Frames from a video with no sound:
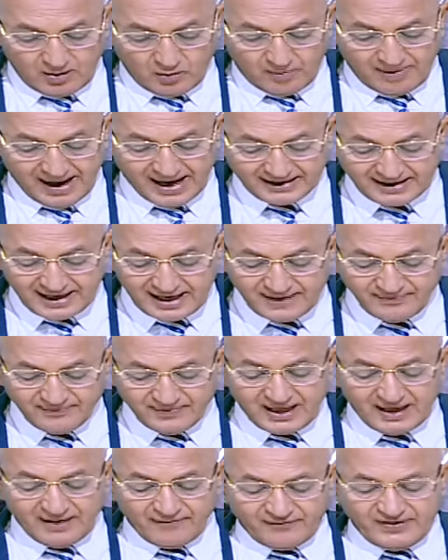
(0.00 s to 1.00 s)

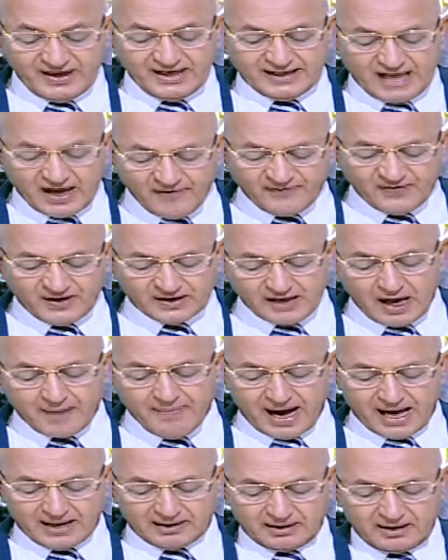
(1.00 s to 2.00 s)
وبعدين في نفي
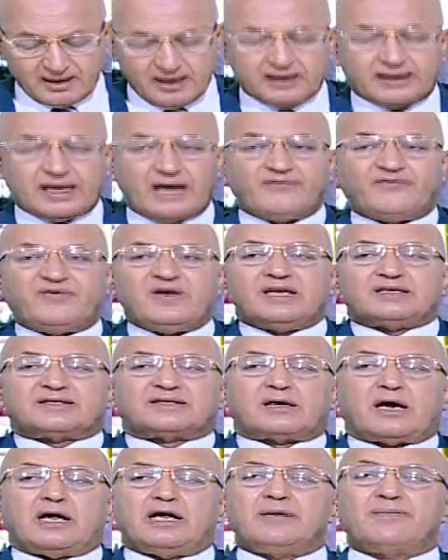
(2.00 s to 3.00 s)
طبعا كان في
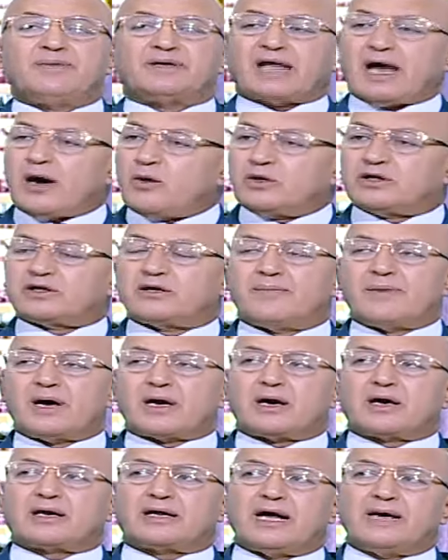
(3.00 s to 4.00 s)
اسرائيل بتحاول
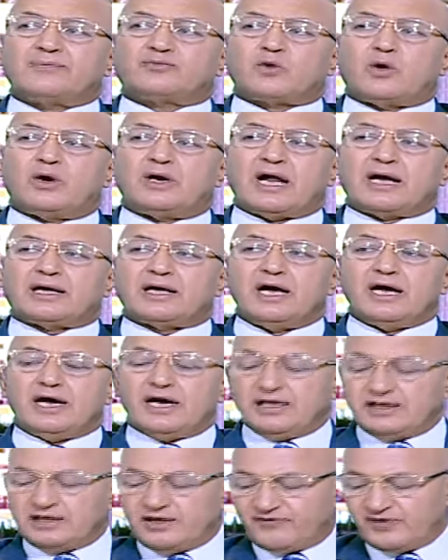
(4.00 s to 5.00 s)
تمرر كلام تقول لك
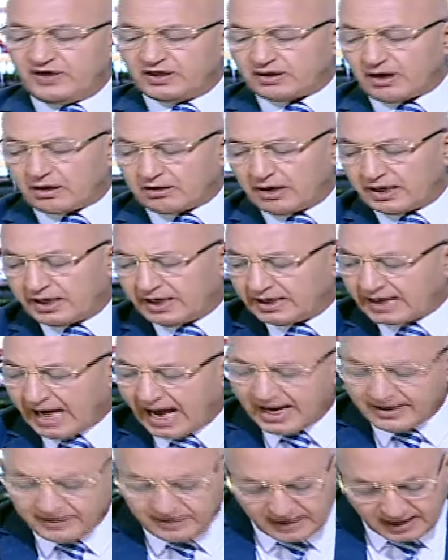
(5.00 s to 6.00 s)
ان في تقارير
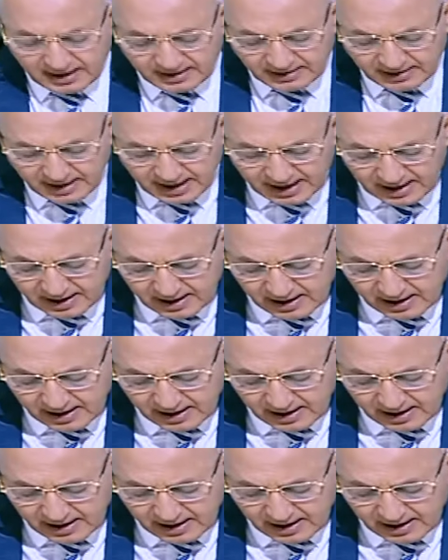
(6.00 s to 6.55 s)
عن ان